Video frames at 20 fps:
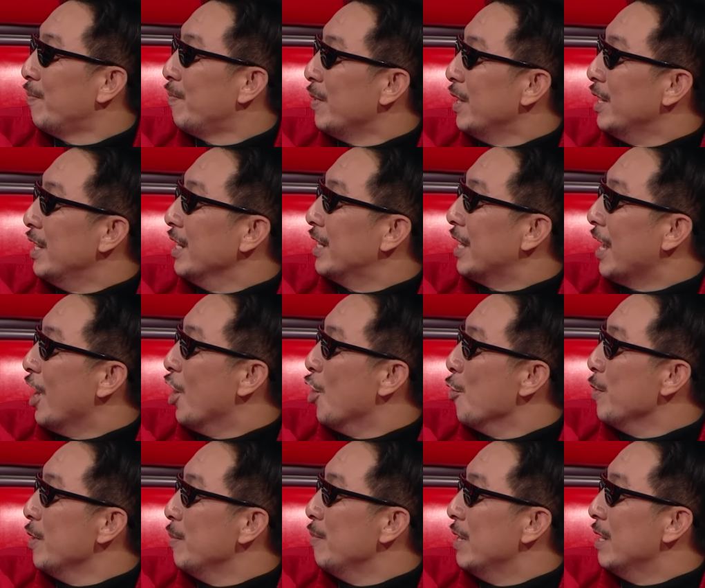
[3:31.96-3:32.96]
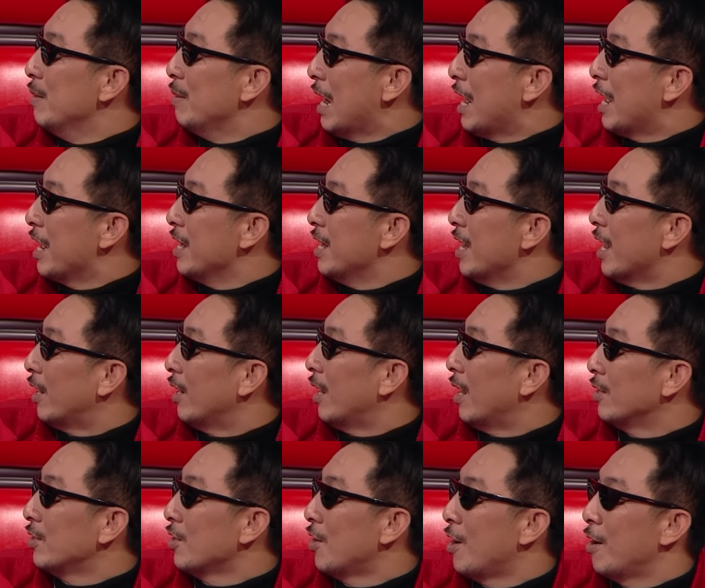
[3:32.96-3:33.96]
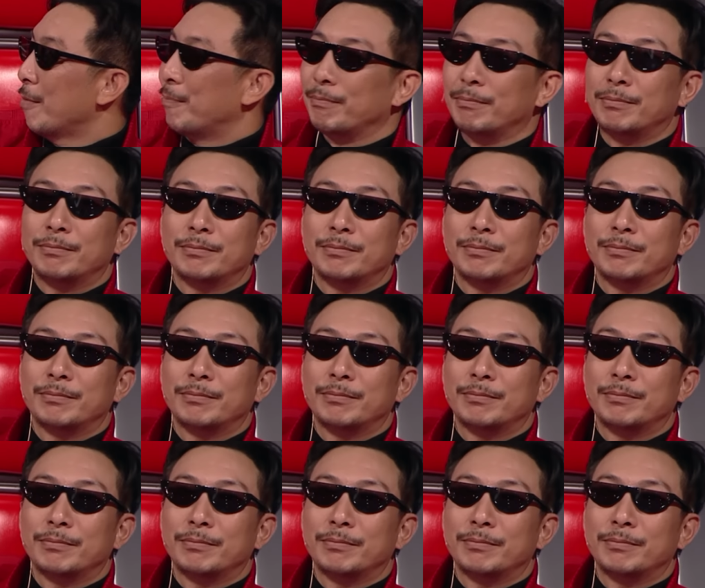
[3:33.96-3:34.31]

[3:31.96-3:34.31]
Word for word: มีดีเทลมีมีรายละเอียดอ่ะชอบ